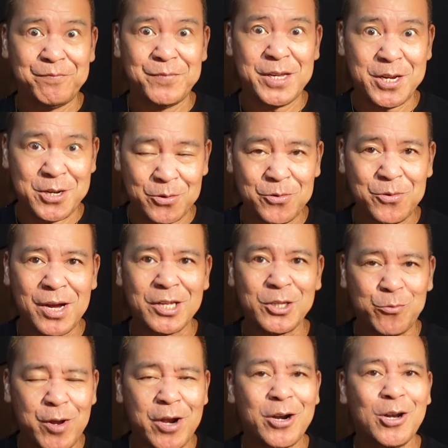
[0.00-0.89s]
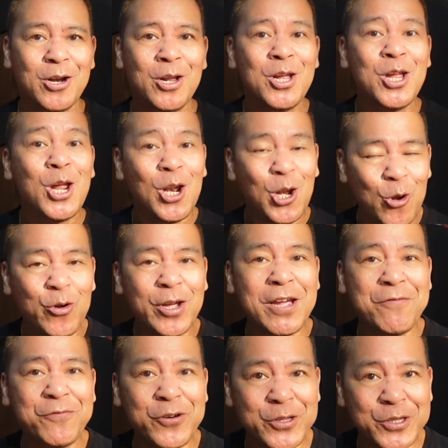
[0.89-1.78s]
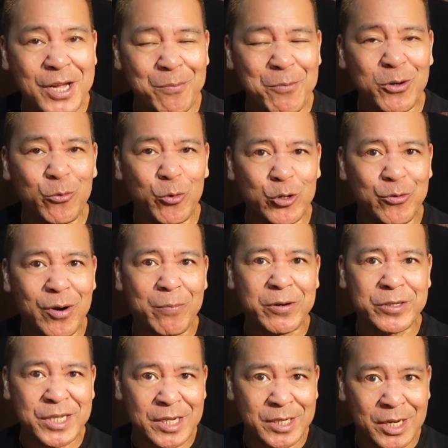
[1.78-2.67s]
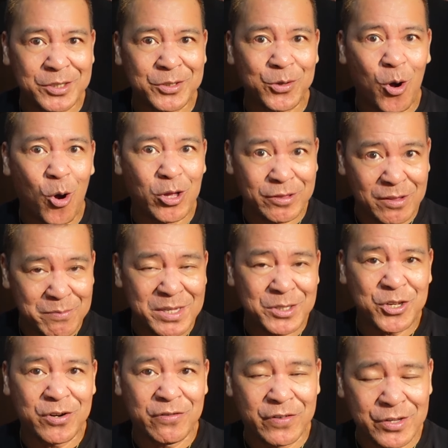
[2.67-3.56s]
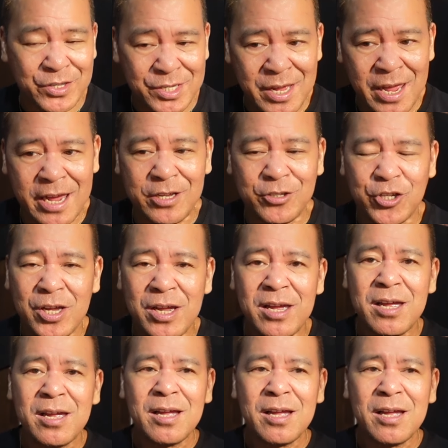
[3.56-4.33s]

you know, as we are looking for someone who would represent us on the Miss Universe stage,